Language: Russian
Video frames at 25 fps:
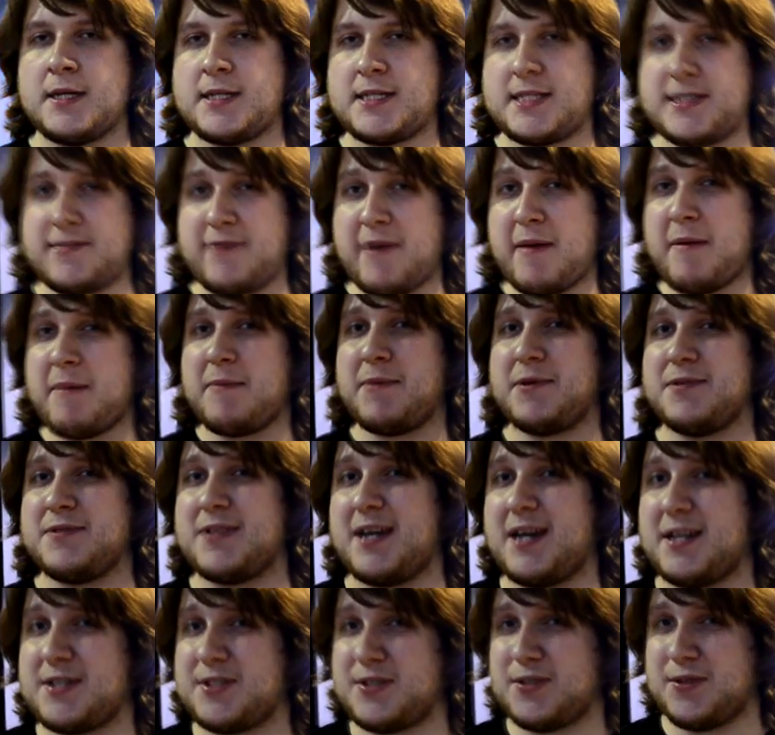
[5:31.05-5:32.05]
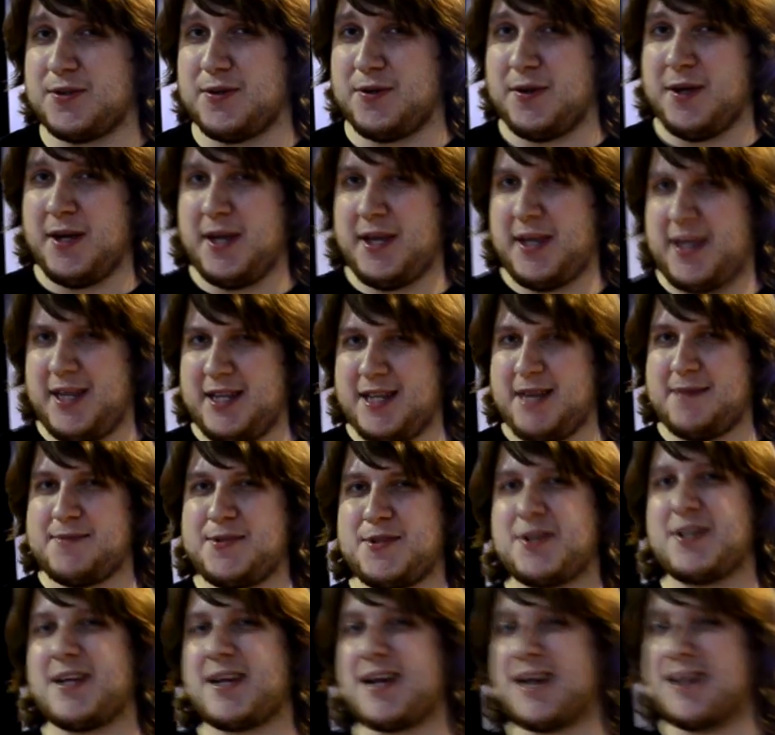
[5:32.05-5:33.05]
С вами был Нацу и
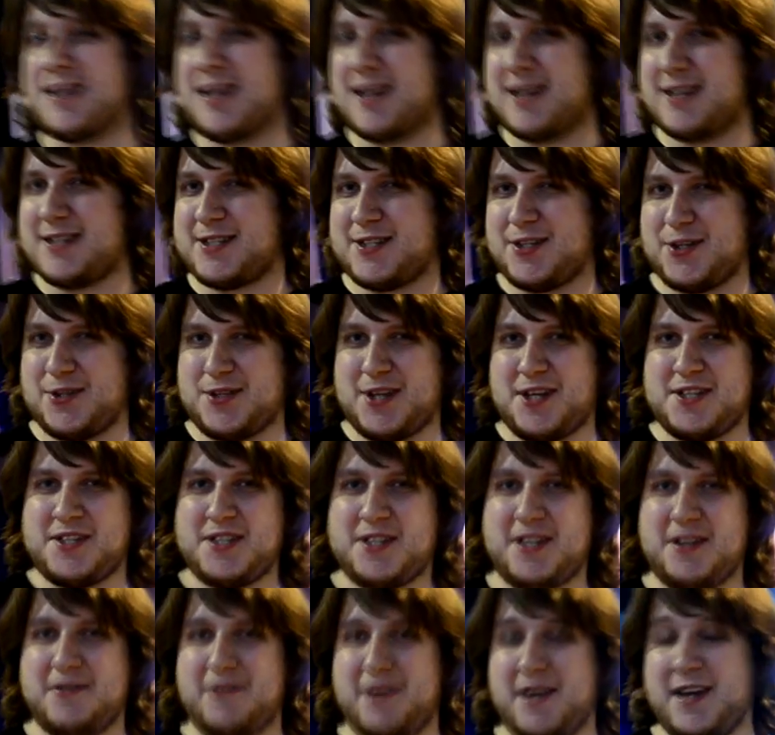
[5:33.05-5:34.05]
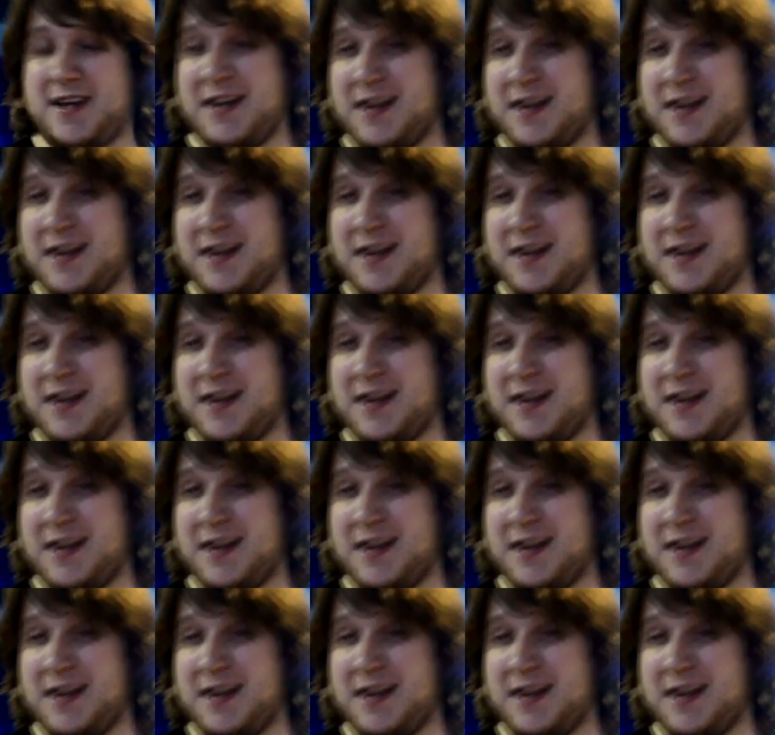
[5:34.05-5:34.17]
кинообзор на канале Срудачи ТВ.